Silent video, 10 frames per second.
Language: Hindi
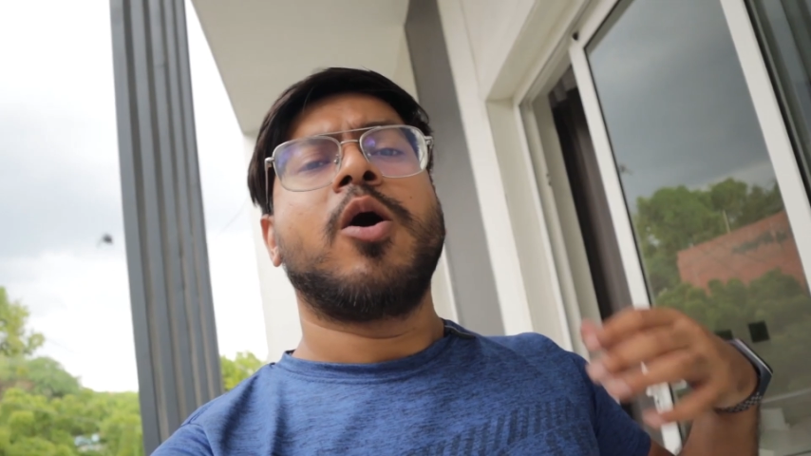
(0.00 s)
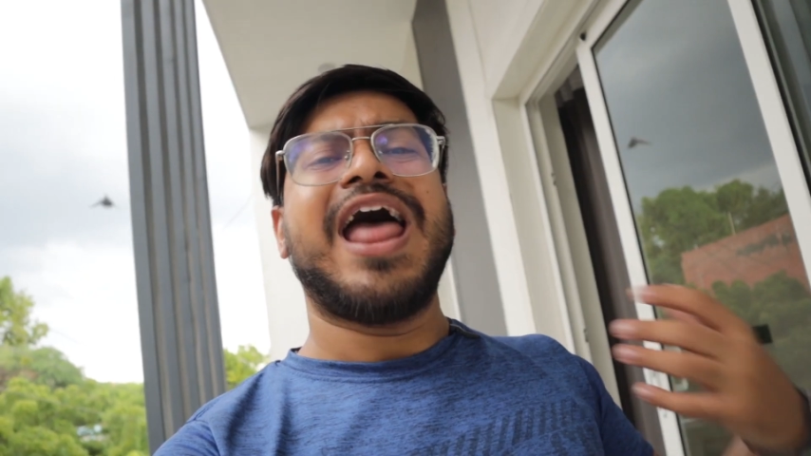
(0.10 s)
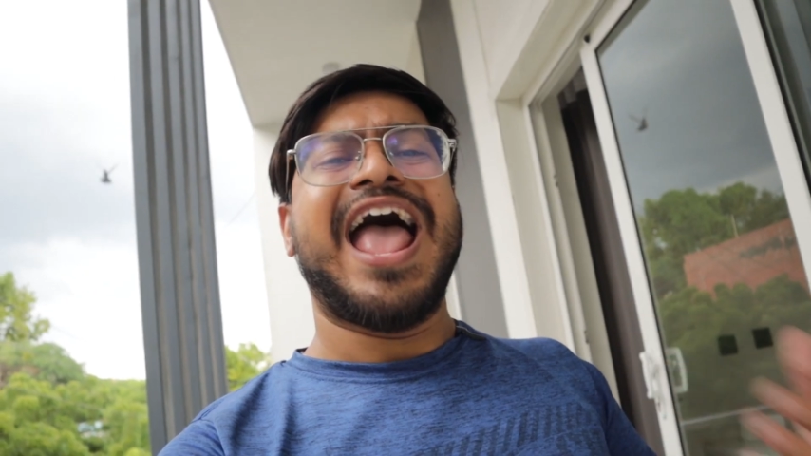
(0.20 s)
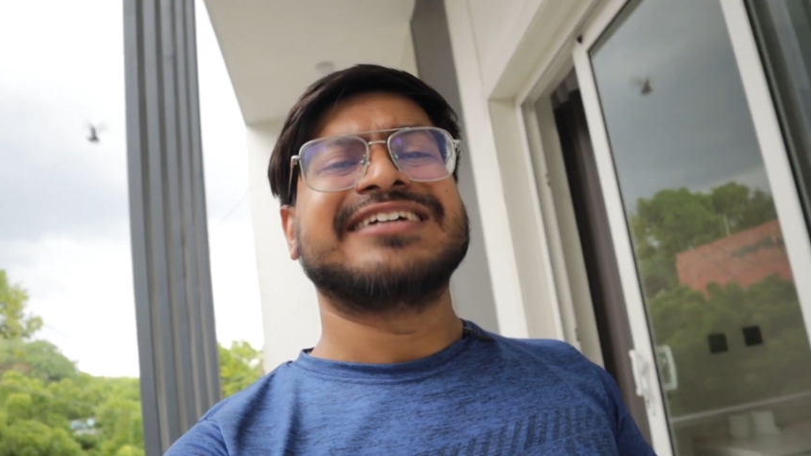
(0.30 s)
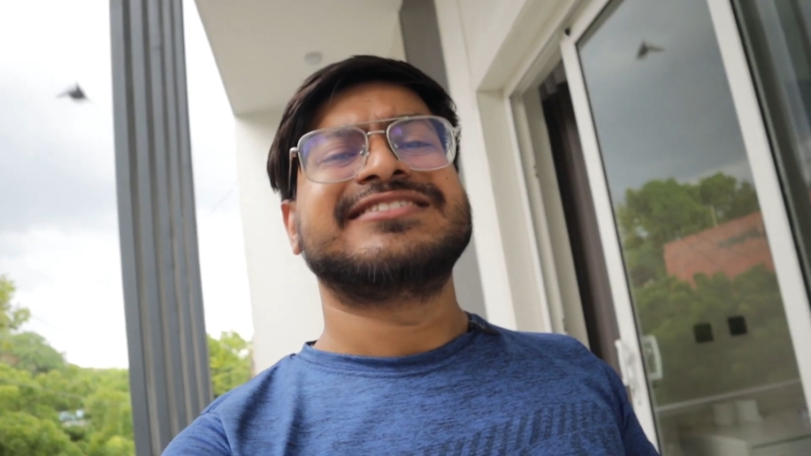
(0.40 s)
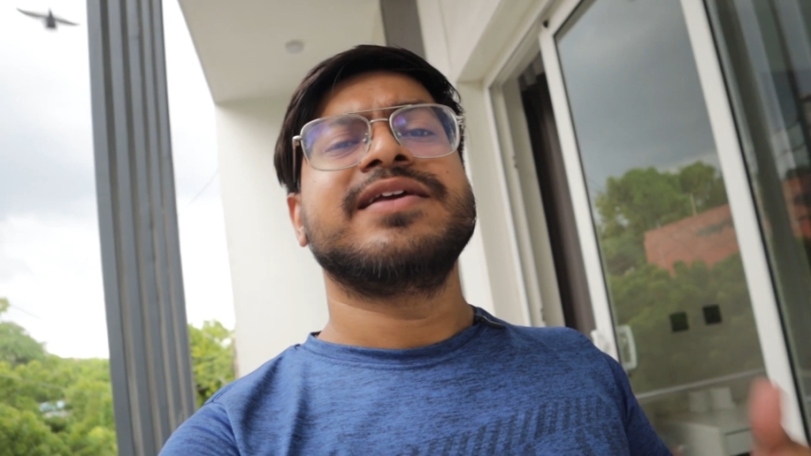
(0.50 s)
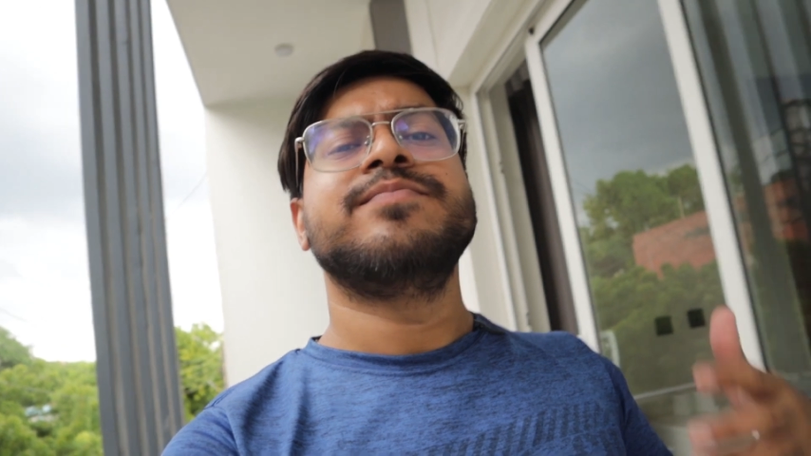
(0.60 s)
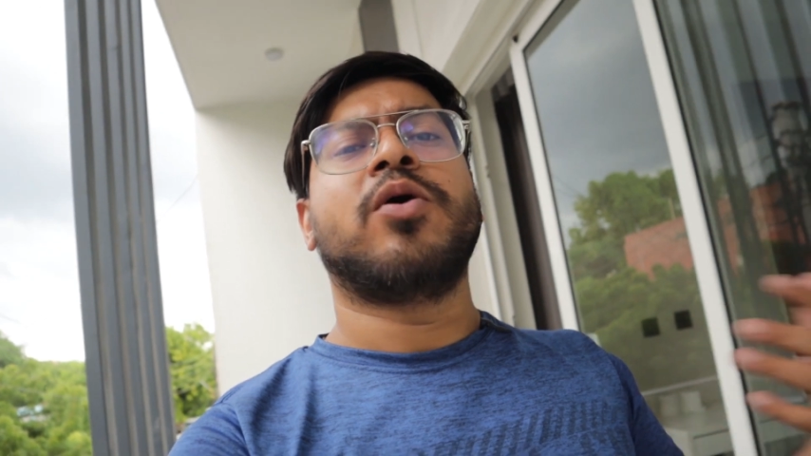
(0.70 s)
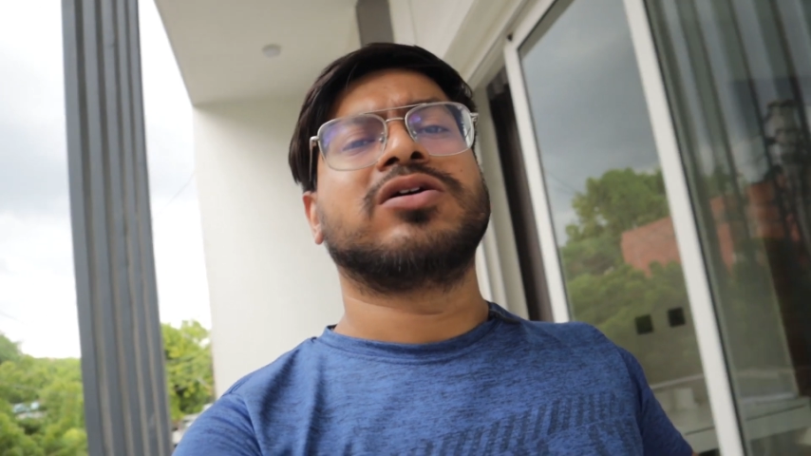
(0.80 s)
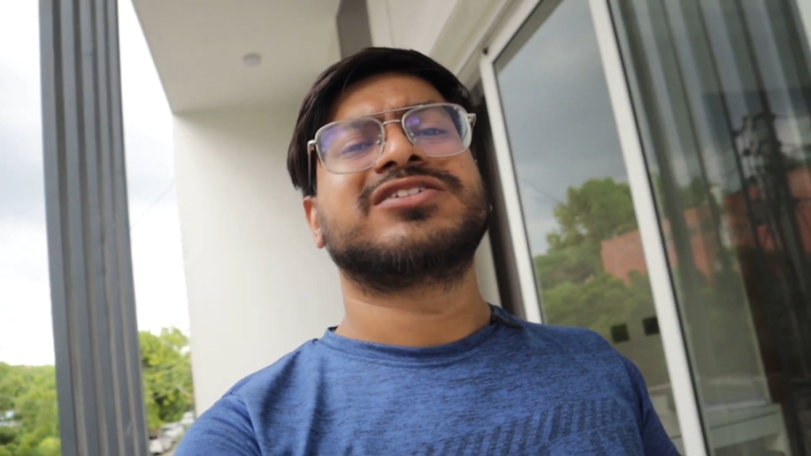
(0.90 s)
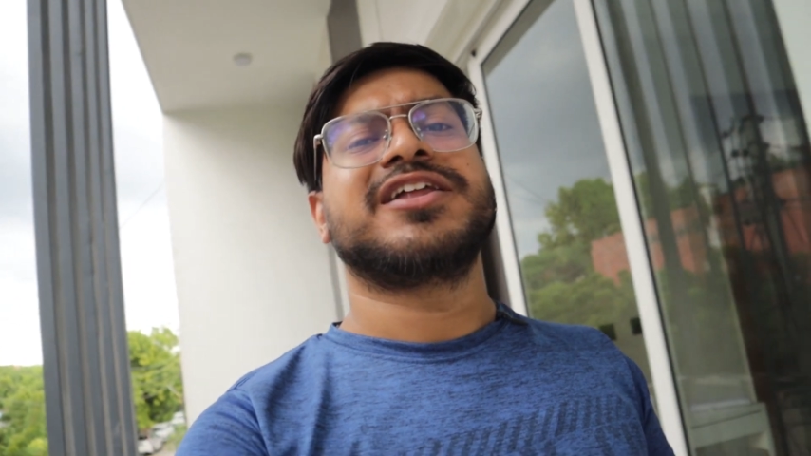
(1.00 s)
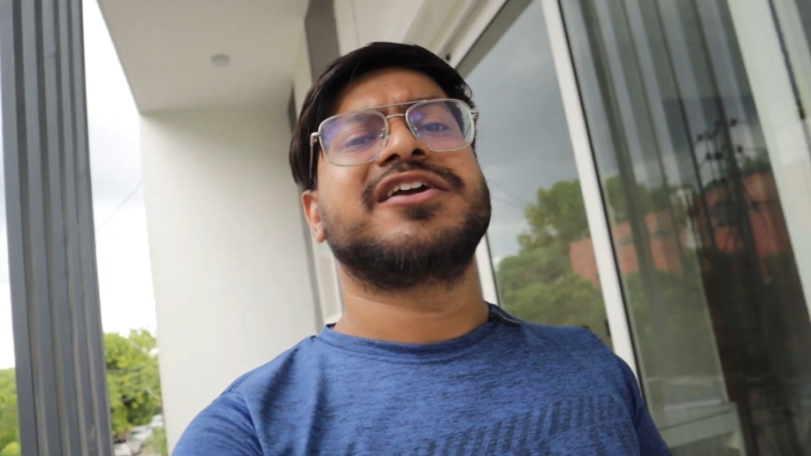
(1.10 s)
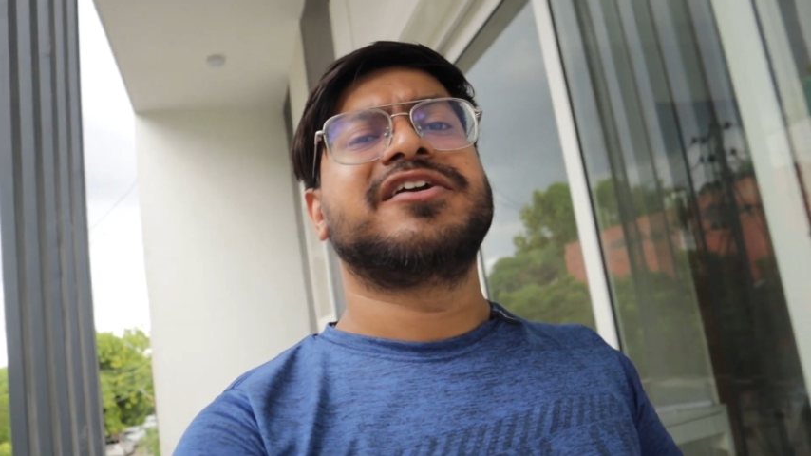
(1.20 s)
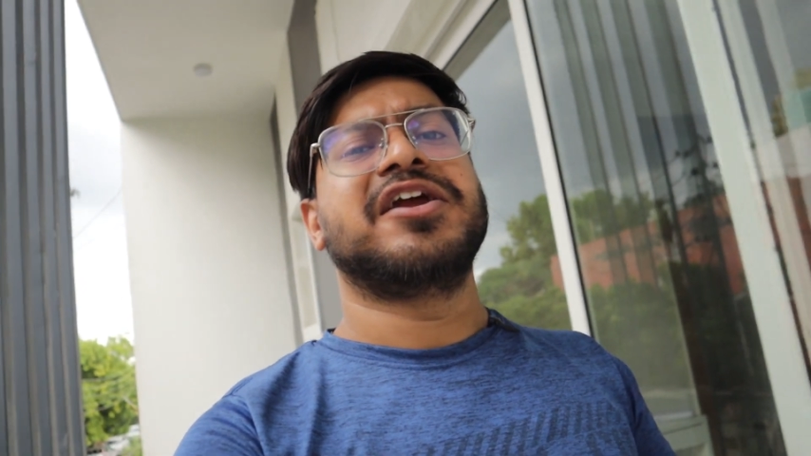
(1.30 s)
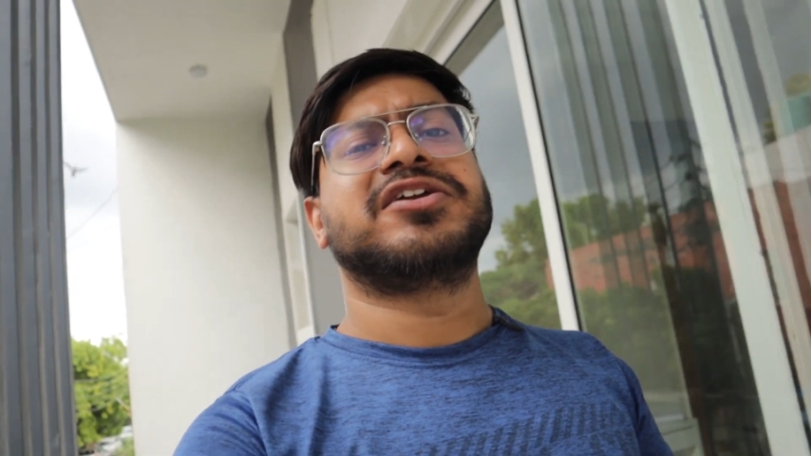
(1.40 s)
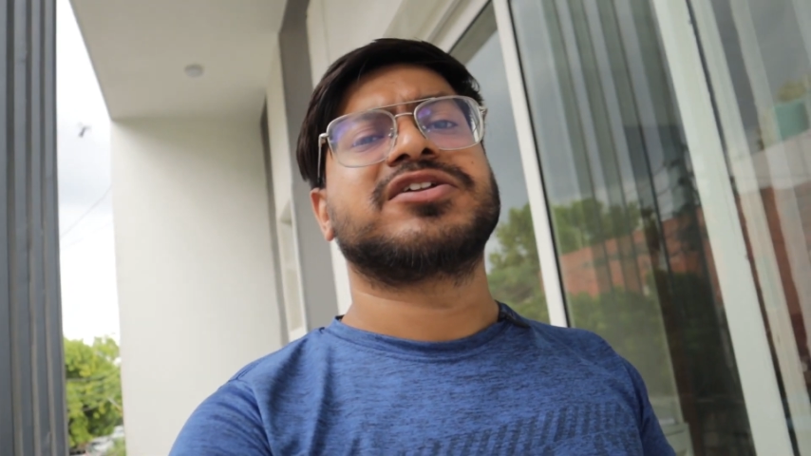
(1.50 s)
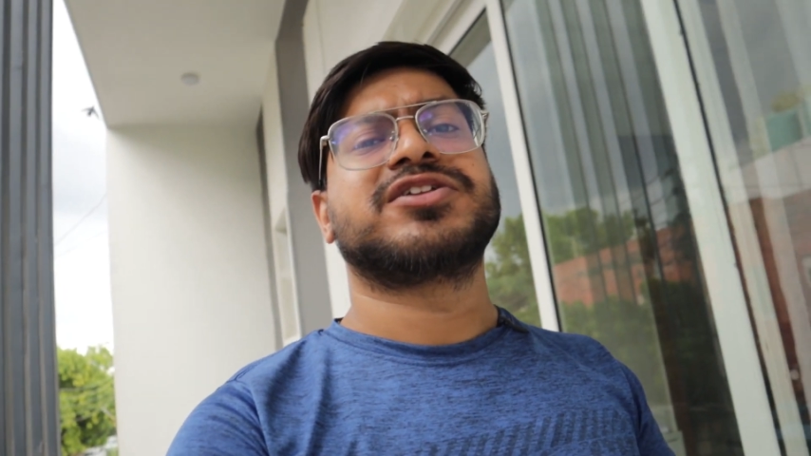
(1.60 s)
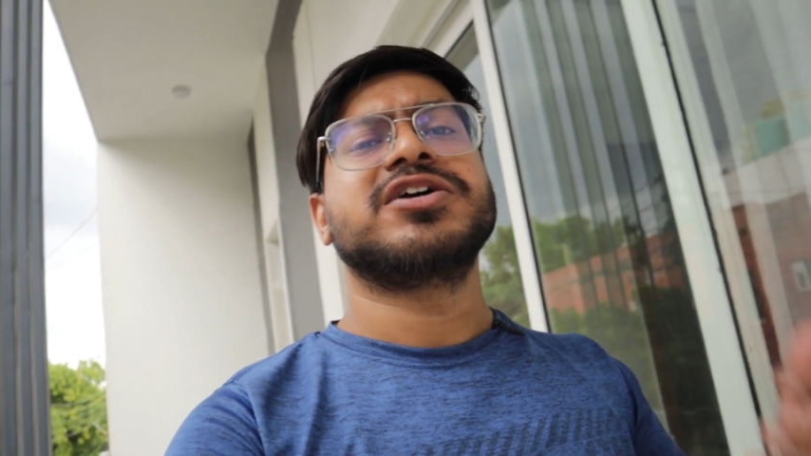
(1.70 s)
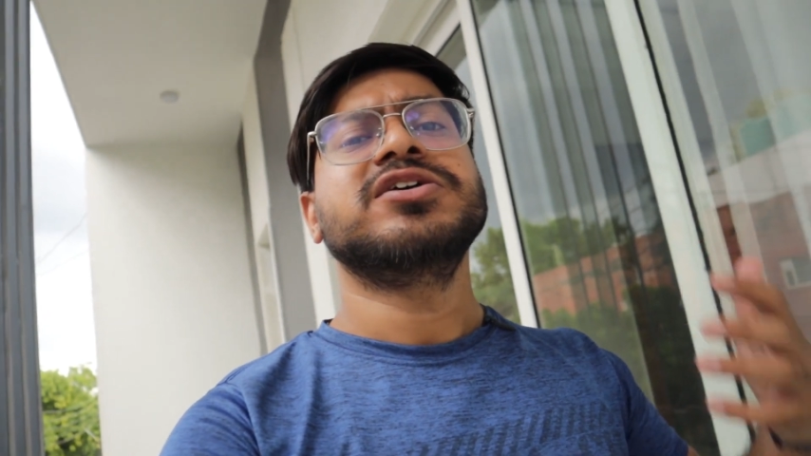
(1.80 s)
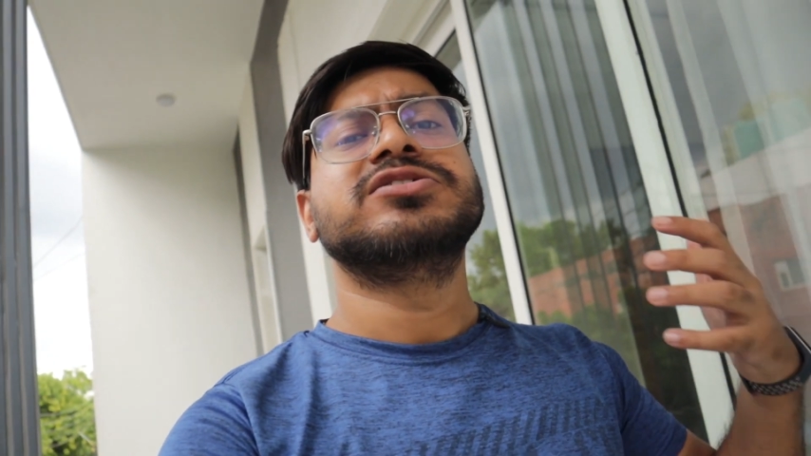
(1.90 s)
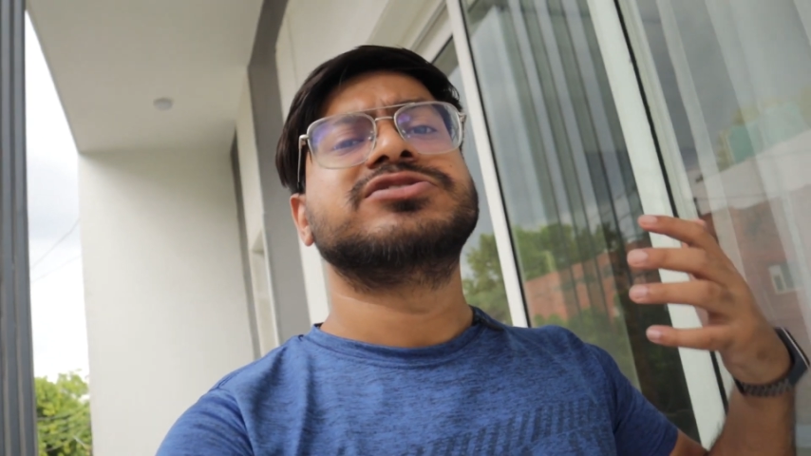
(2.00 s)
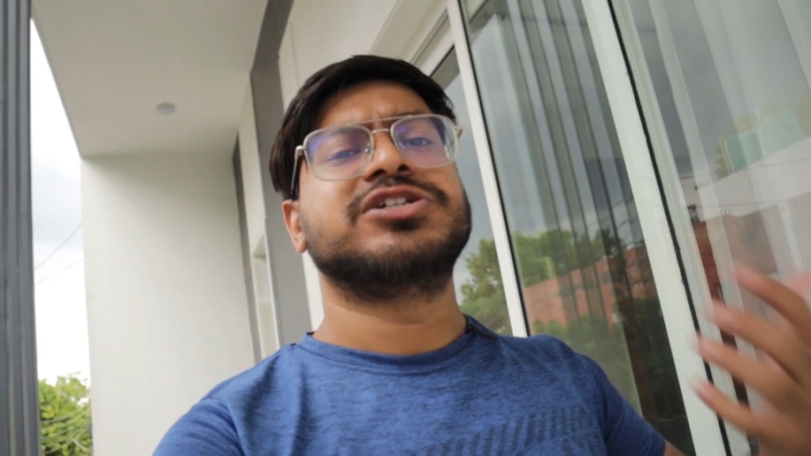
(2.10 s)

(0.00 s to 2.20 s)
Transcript: और ऐसे ही बहुत सारे क्रिएटर्स हैं